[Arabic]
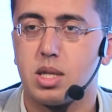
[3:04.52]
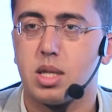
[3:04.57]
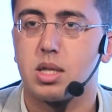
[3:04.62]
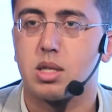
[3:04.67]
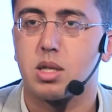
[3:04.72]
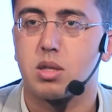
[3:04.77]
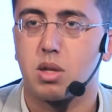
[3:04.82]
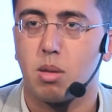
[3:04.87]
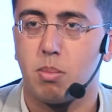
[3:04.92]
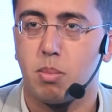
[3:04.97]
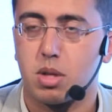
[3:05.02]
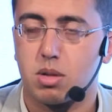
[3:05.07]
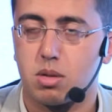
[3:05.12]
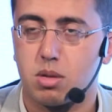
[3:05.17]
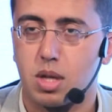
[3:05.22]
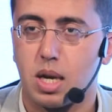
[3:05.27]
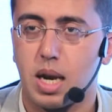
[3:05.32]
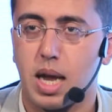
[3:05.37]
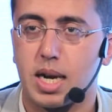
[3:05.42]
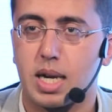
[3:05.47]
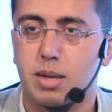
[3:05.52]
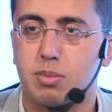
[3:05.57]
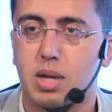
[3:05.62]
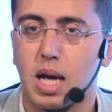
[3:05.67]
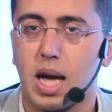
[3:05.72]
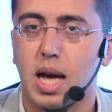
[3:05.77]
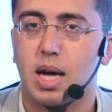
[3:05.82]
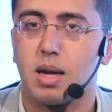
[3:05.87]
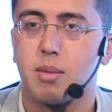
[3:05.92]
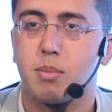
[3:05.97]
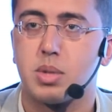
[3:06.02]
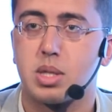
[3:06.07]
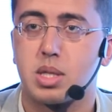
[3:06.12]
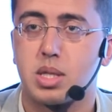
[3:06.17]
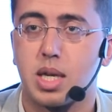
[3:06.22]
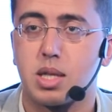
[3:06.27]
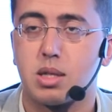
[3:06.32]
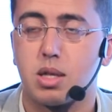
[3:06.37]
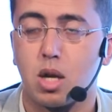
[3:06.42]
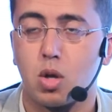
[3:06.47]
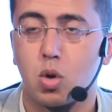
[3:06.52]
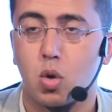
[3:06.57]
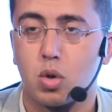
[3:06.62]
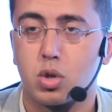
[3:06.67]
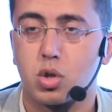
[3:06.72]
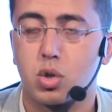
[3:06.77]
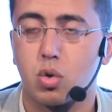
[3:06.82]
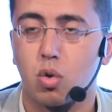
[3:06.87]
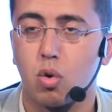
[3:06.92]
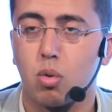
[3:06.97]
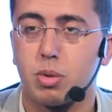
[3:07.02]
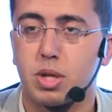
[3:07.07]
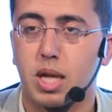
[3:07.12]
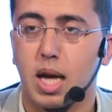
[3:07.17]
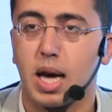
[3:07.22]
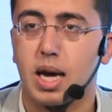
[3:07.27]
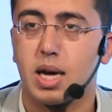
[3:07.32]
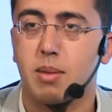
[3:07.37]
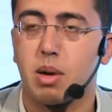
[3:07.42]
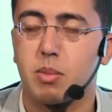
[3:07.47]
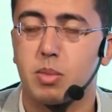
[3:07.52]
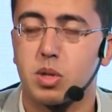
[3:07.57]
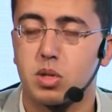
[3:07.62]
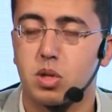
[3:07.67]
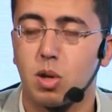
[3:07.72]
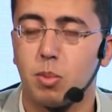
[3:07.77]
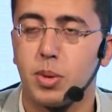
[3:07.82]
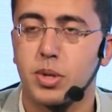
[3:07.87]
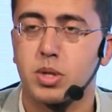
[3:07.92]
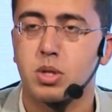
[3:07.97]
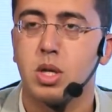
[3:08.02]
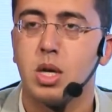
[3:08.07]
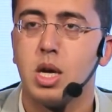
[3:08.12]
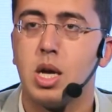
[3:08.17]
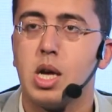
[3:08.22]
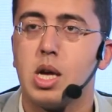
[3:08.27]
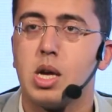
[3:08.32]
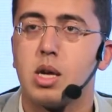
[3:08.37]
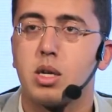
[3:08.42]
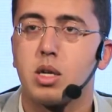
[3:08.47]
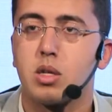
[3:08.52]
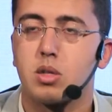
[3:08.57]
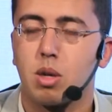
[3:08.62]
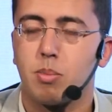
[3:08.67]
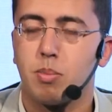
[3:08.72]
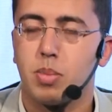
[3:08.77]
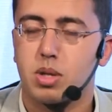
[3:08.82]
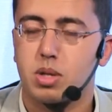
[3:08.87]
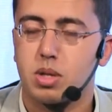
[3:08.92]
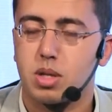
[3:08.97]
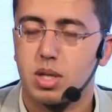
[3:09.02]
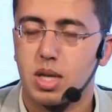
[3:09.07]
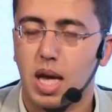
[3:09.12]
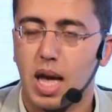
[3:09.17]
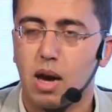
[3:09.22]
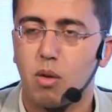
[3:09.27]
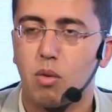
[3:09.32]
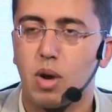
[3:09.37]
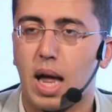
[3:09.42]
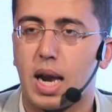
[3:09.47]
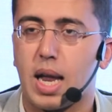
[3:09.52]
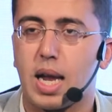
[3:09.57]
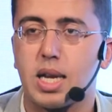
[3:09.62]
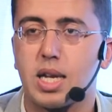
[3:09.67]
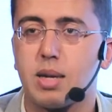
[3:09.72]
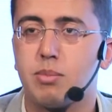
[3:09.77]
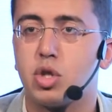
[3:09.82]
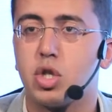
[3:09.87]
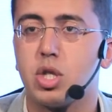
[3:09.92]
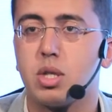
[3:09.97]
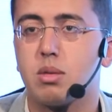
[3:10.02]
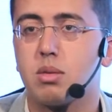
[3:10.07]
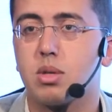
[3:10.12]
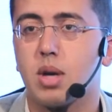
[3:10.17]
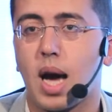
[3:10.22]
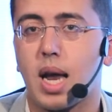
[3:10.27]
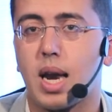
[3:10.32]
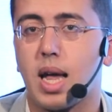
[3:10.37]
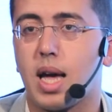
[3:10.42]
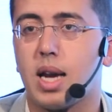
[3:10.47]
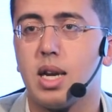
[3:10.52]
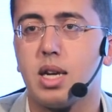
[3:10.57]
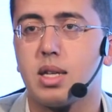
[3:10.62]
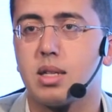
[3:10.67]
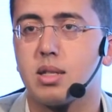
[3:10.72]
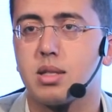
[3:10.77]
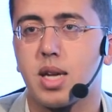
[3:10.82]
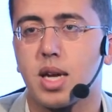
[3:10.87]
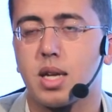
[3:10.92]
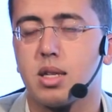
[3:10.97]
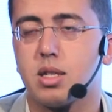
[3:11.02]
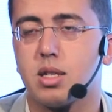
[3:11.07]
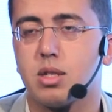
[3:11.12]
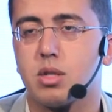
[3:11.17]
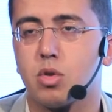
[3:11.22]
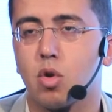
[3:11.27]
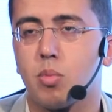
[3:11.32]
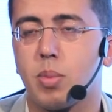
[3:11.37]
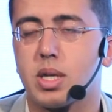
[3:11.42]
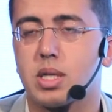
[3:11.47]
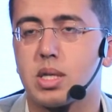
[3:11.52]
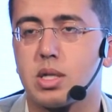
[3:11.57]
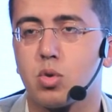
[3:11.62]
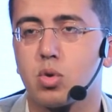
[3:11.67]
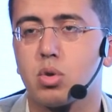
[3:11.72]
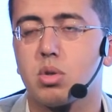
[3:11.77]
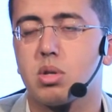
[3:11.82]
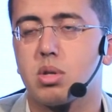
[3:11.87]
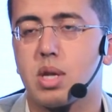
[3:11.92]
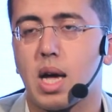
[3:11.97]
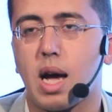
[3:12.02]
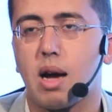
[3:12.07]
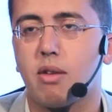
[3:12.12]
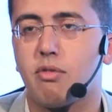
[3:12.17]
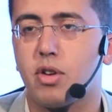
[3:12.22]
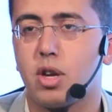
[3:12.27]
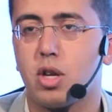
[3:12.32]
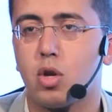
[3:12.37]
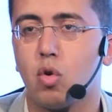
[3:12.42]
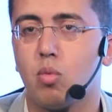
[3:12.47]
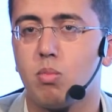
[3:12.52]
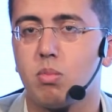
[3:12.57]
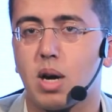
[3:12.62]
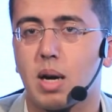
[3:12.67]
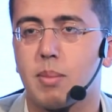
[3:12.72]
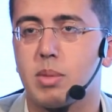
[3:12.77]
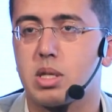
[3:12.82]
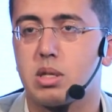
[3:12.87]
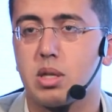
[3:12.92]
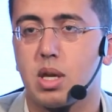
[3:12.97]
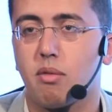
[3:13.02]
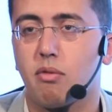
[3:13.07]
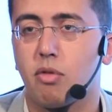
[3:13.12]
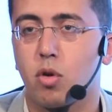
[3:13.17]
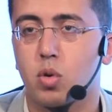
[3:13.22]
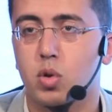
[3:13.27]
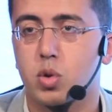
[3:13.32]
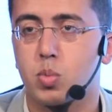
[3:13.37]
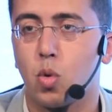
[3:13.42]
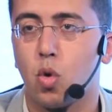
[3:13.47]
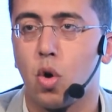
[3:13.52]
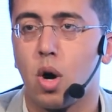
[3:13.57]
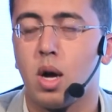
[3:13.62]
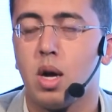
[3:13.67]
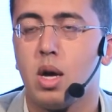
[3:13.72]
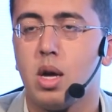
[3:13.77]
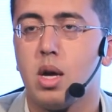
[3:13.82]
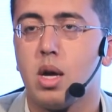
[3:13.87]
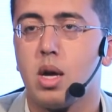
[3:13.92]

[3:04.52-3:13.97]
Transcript: دي تظبط الاكل بتاعها بالذات الكوليسترول بتاعها يبقى متظبط يظبط يحاول على الاقل يمشي على الاقل يعني ربع نص ساعه في اليوم خمس ايام في الاسبوع